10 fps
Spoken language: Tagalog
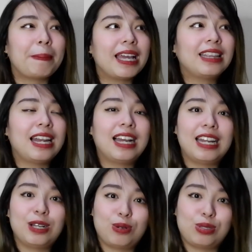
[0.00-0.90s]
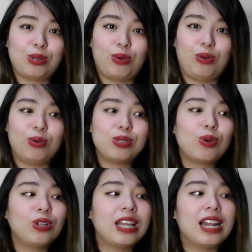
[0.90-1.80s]
peg talaga na gusto ko.
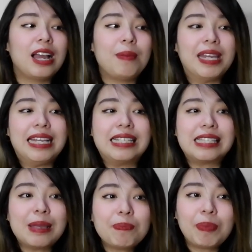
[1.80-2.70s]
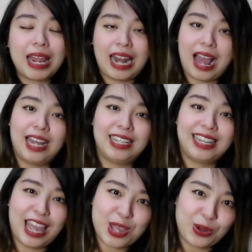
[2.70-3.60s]
Gusto ko talaga maging simple lang.
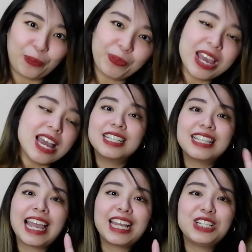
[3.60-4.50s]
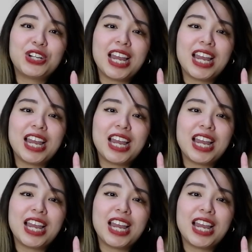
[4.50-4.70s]
Ayun. Second